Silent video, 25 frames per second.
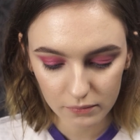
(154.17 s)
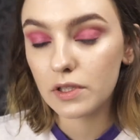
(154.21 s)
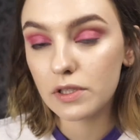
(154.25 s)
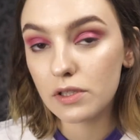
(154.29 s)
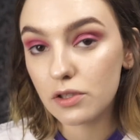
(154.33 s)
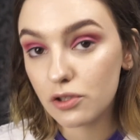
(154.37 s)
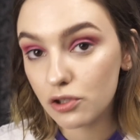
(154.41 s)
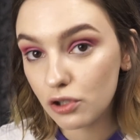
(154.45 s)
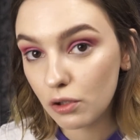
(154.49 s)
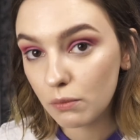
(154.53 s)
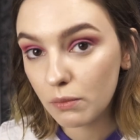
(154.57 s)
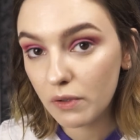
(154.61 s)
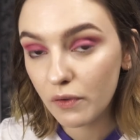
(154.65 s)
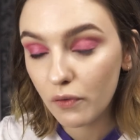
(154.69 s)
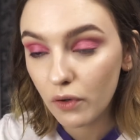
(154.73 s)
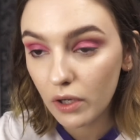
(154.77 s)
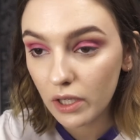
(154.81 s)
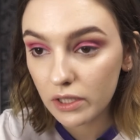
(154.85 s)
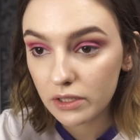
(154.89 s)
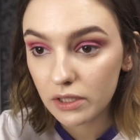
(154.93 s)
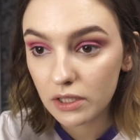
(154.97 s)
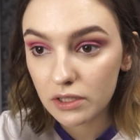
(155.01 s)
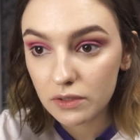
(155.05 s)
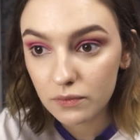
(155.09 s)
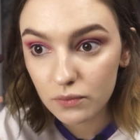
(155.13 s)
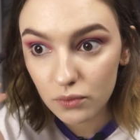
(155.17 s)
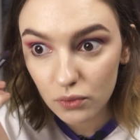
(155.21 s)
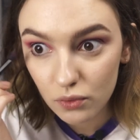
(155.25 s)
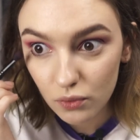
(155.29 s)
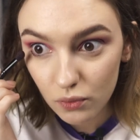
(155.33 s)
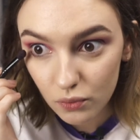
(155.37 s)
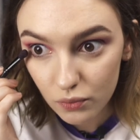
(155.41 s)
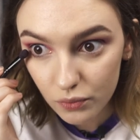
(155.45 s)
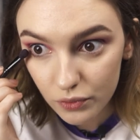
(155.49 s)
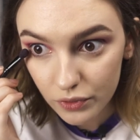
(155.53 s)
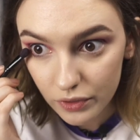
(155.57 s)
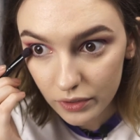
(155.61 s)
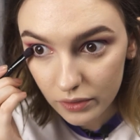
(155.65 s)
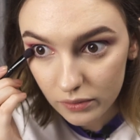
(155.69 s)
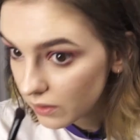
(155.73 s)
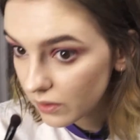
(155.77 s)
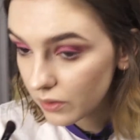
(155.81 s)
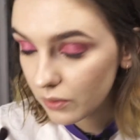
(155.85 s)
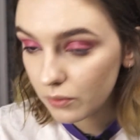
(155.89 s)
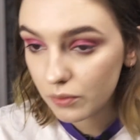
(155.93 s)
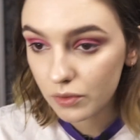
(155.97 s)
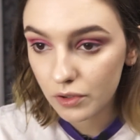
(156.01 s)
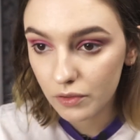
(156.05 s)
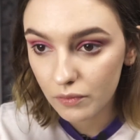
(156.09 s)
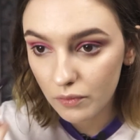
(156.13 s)
Если что, моего кота зовут Кузя,
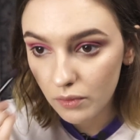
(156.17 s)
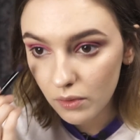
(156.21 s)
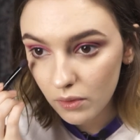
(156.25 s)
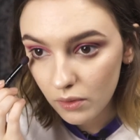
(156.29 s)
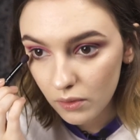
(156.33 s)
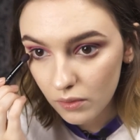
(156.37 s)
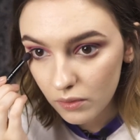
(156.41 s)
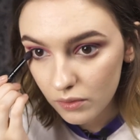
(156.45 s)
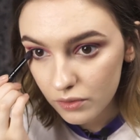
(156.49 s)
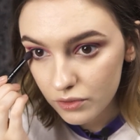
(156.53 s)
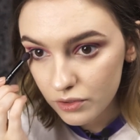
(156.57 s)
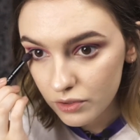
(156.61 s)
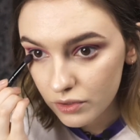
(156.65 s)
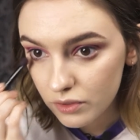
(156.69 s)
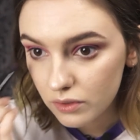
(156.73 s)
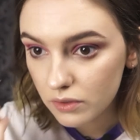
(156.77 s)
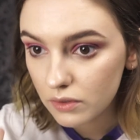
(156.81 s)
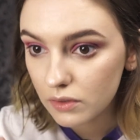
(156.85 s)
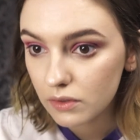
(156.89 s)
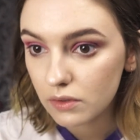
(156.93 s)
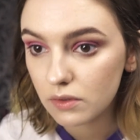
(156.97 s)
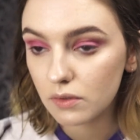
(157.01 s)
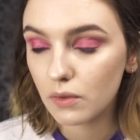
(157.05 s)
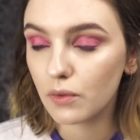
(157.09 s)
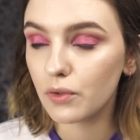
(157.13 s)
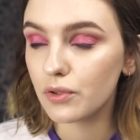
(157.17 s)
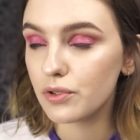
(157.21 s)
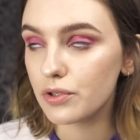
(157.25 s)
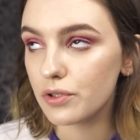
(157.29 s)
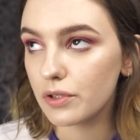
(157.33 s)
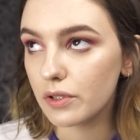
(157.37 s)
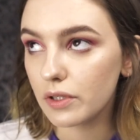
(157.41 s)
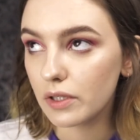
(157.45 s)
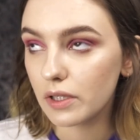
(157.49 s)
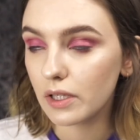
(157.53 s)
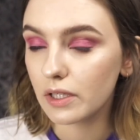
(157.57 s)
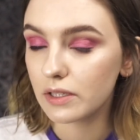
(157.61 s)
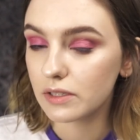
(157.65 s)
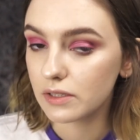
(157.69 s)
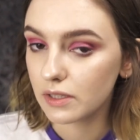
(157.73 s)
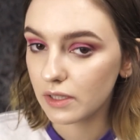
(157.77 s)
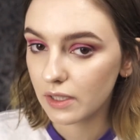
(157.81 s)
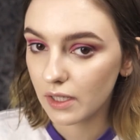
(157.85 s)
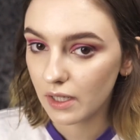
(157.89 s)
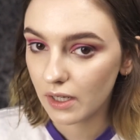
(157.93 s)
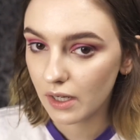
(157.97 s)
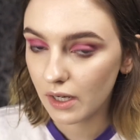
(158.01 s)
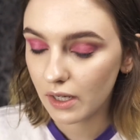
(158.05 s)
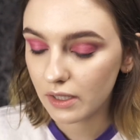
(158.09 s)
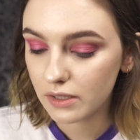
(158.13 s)
и у него очень очень классный
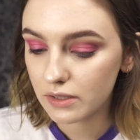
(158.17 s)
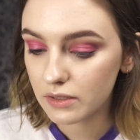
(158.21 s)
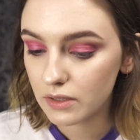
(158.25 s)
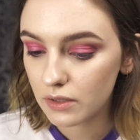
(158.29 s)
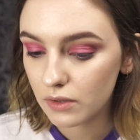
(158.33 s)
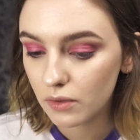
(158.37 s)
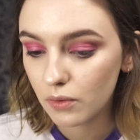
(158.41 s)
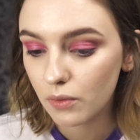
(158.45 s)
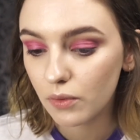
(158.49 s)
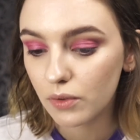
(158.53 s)
характер,